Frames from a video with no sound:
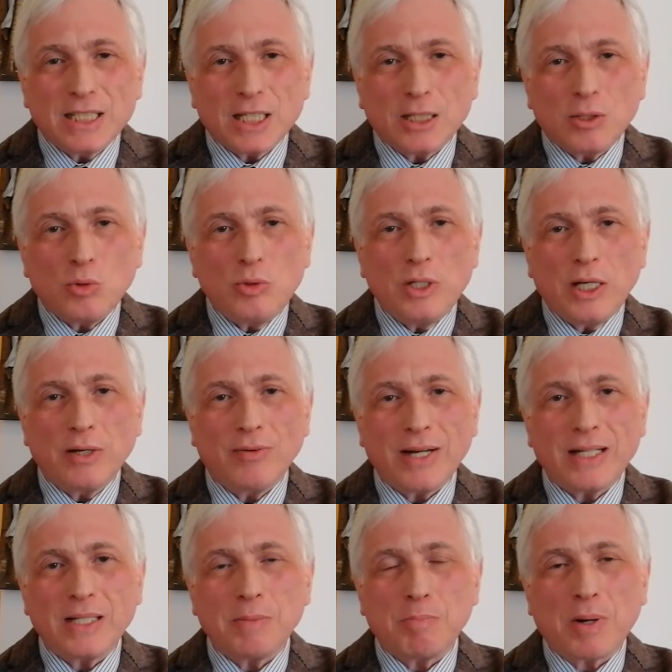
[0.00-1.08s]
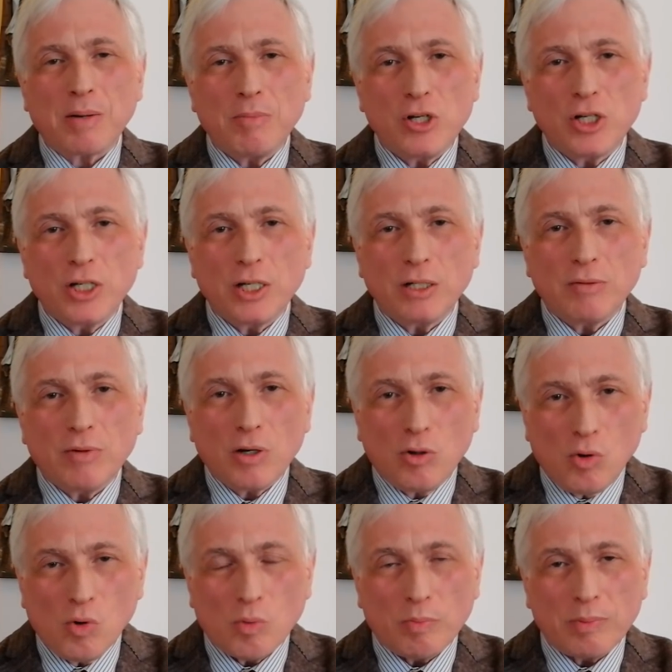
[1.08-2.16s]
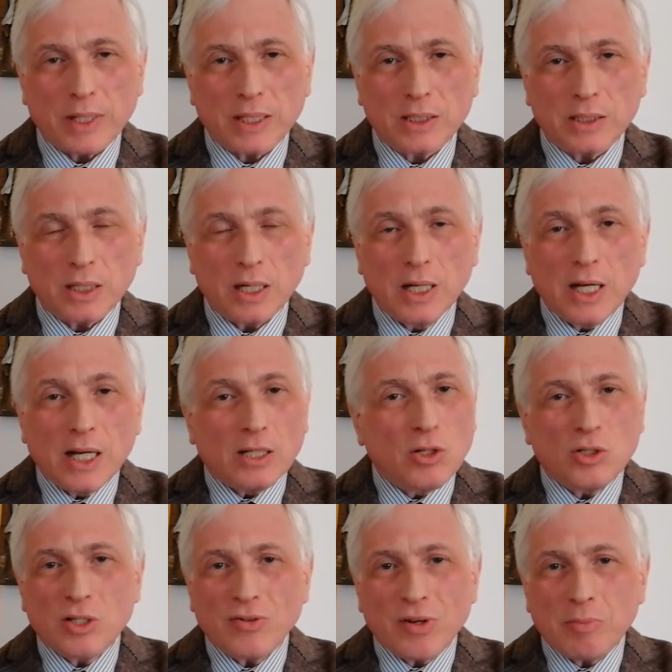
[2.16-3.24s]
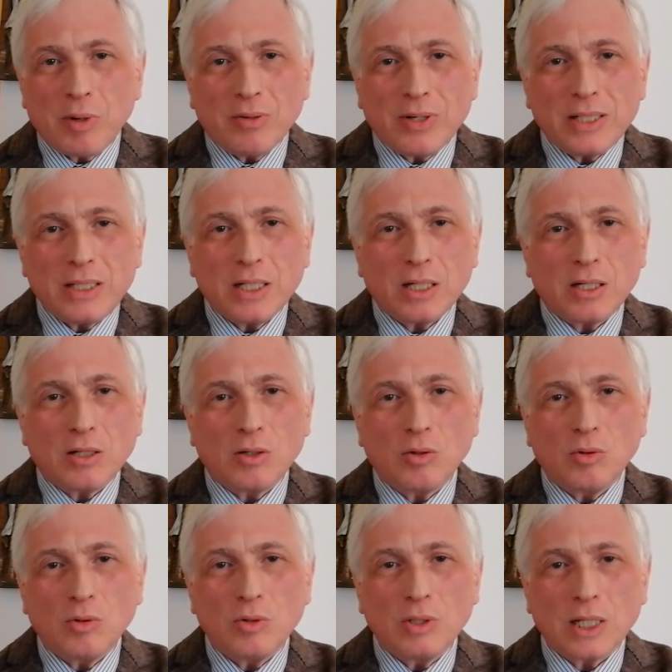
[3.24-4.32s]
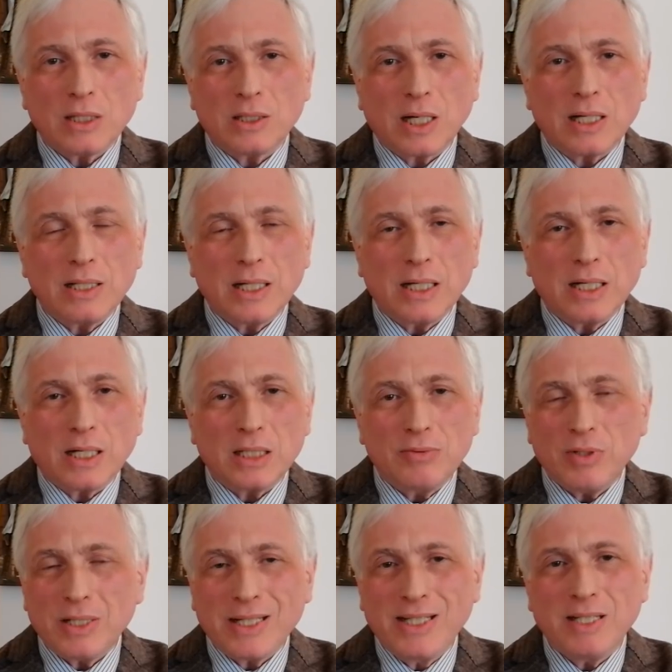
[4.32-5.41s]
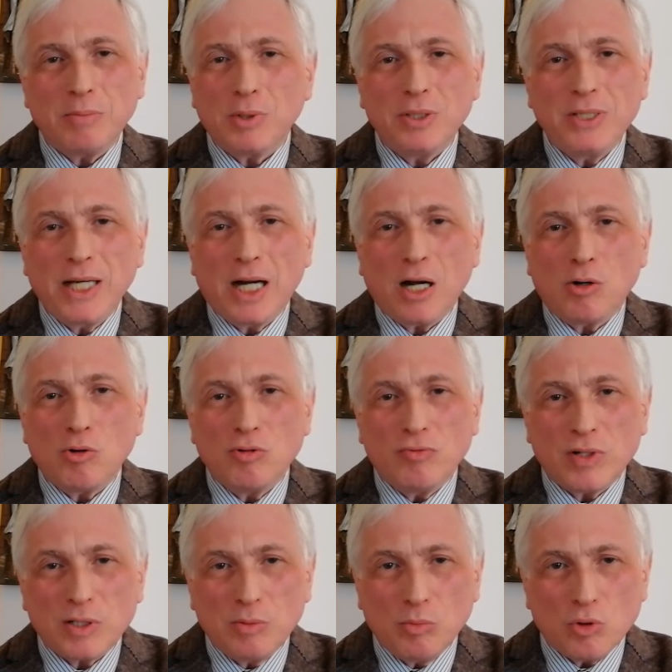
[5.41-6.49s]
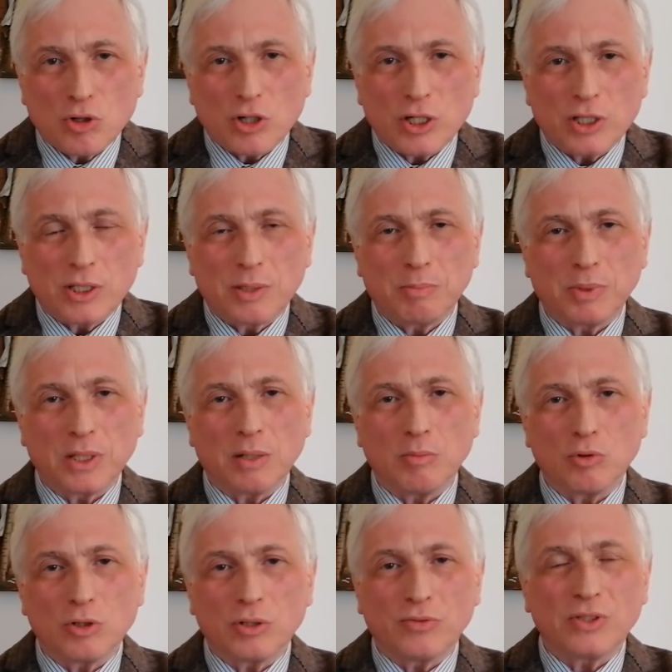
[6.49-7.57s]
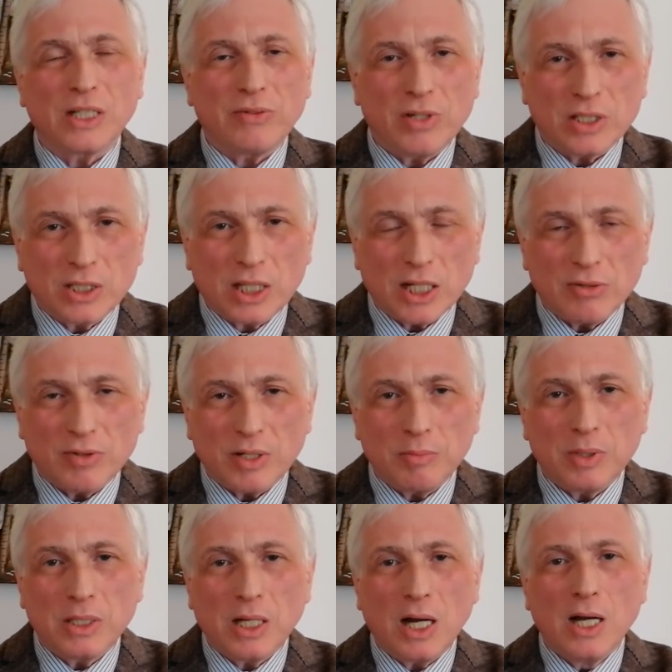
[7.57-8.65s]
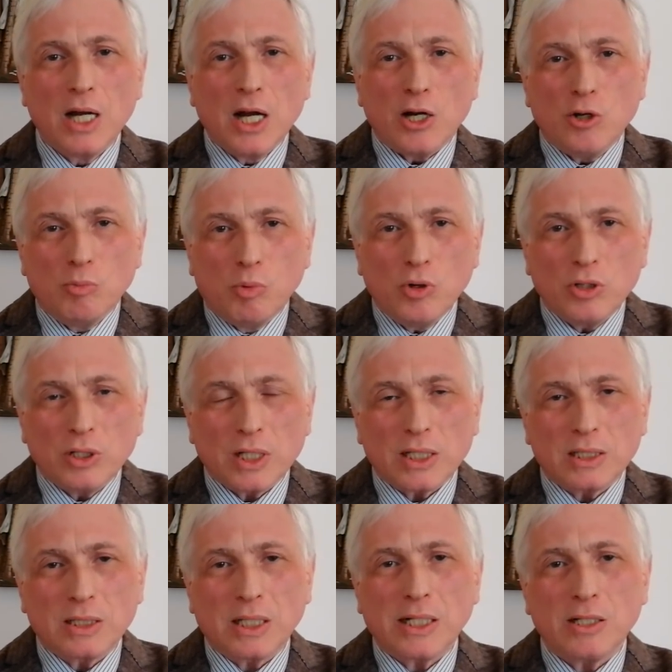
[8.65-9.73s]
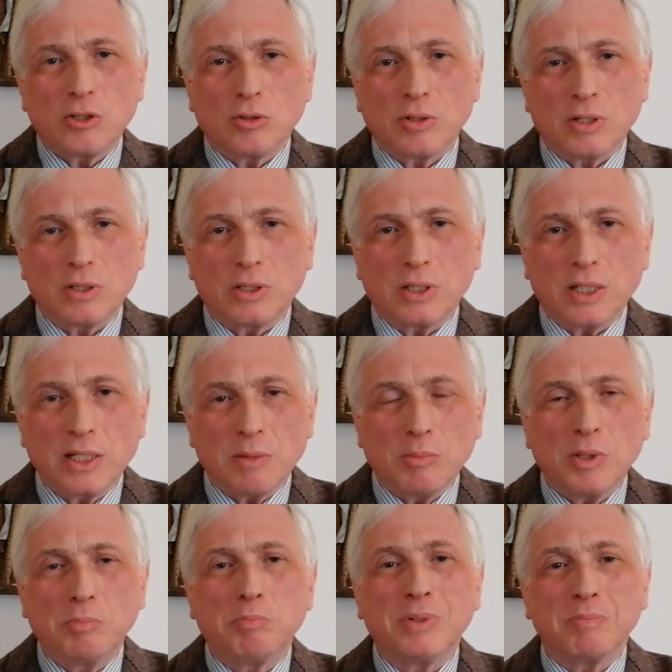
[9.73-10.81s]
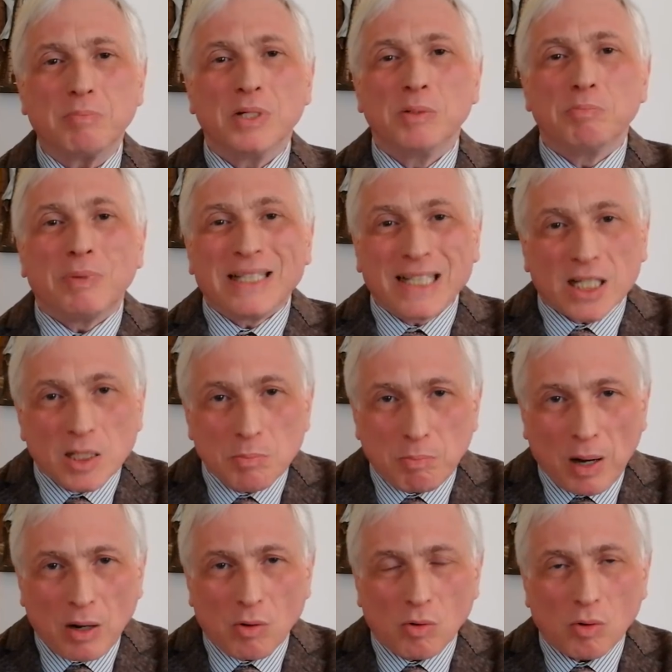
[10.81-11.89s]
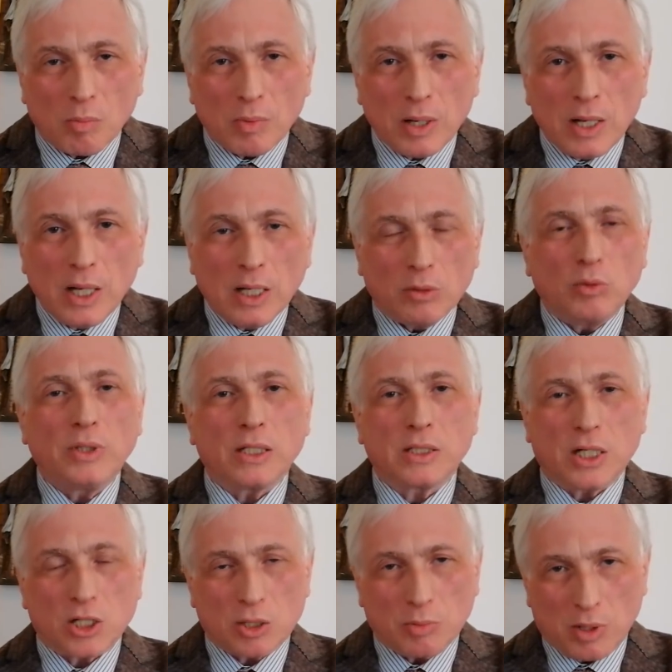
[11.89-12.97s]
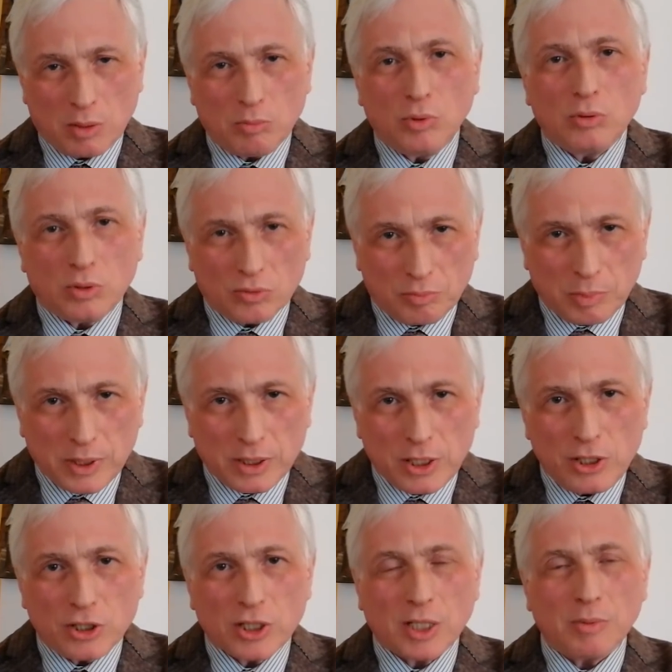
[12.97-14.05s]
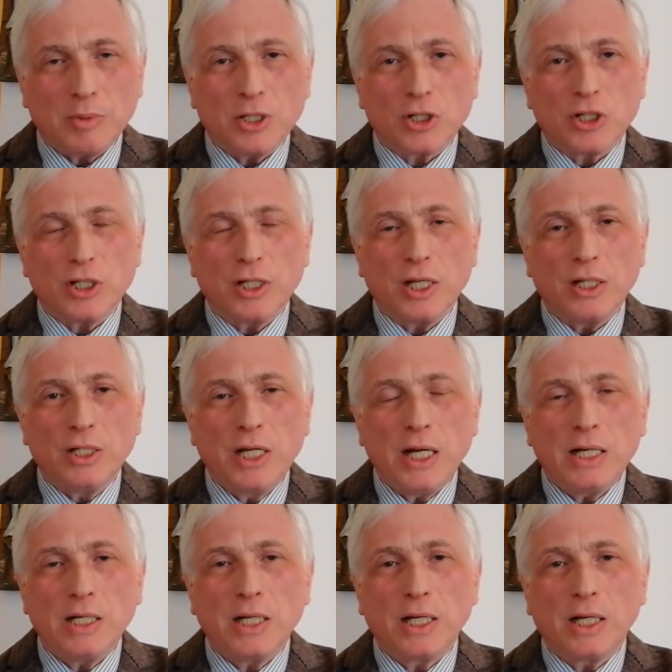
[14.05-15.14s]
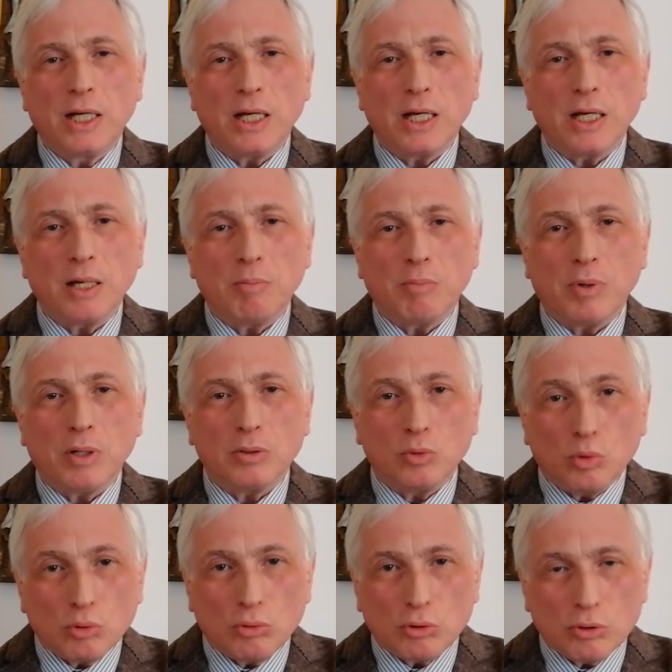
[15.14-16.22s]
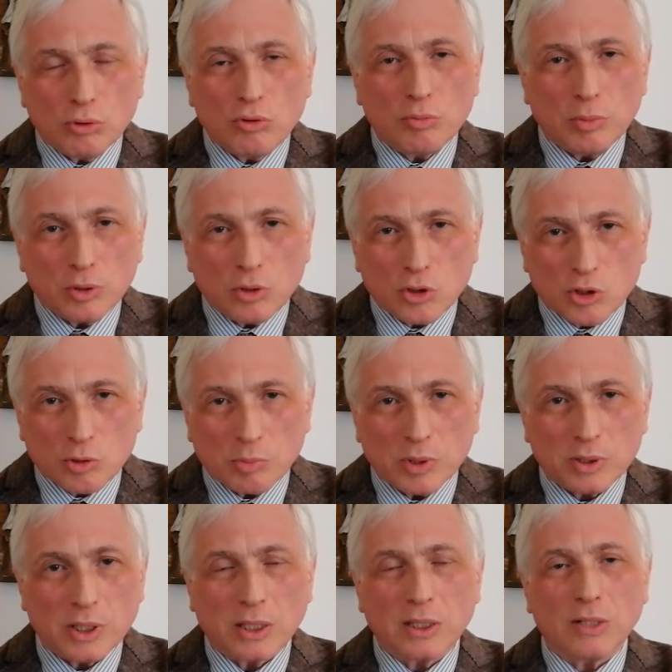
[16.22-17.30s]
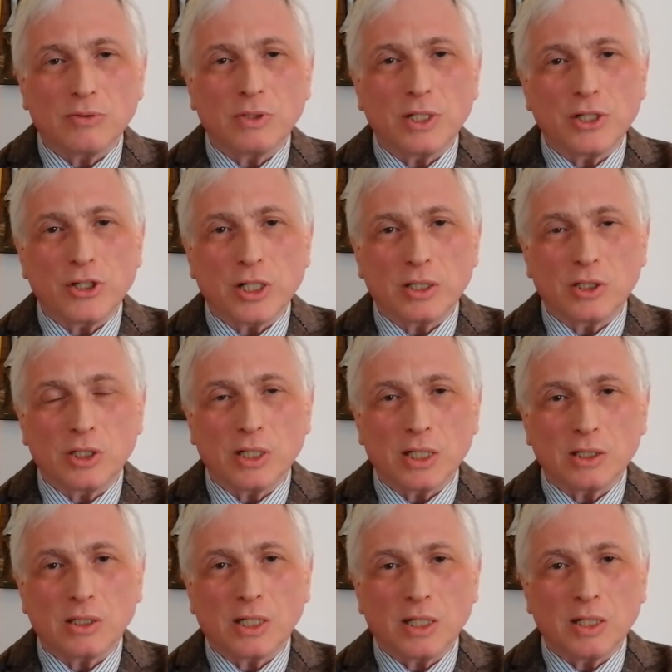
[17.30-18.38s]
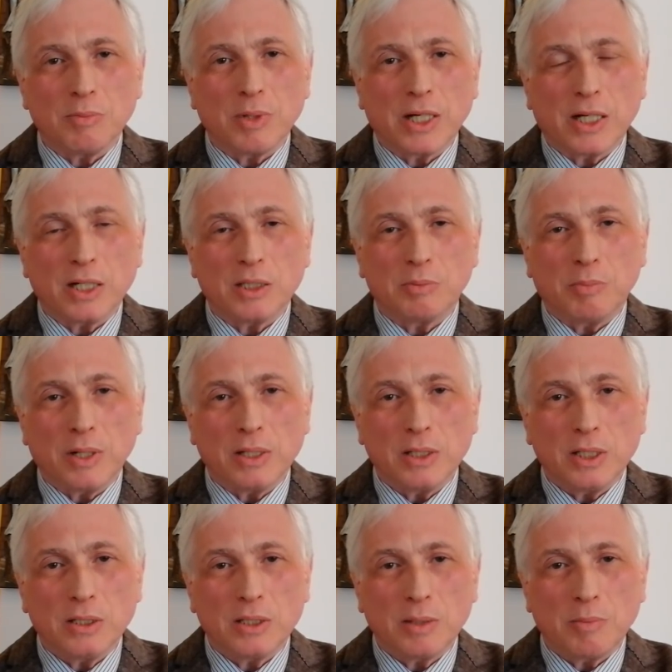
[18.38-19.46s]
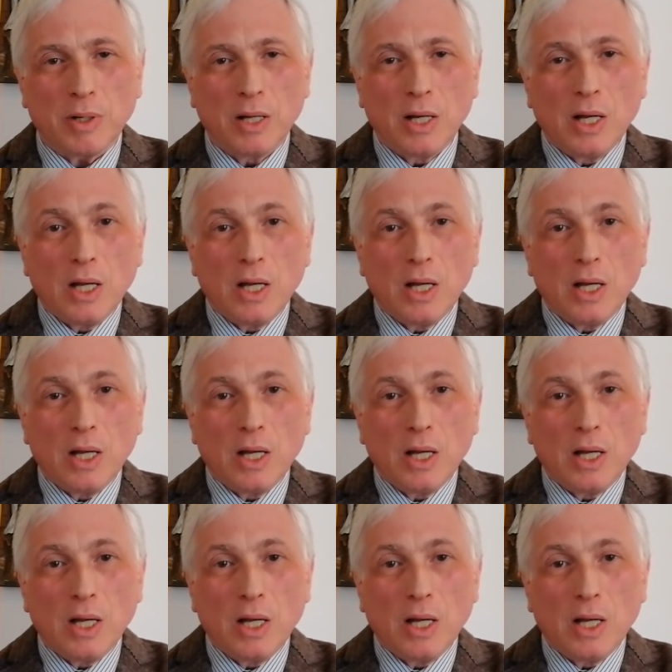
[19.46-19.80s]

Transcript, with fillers: сотрудники военно-промышленного комплекса. Но завербовать их у иностранных разведок не было никакой возможности, потому что в советские времена любой иностранец у нас в стране был, был под колпаком. Ну, вот я, скажем, работал в политическом еженедельнике и по долгу службы должен был иногда встречаться с иностранными корреспондентами.